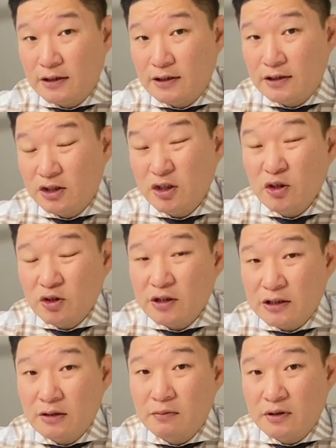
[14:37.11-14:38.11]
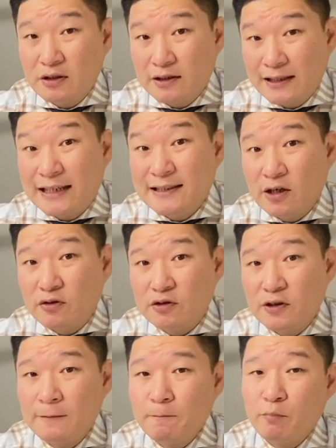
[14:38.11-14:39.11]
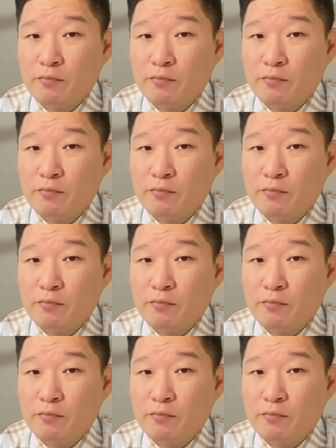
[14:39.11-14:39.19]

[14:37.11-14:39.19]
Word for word: 쓰여져 있는 날짜거든요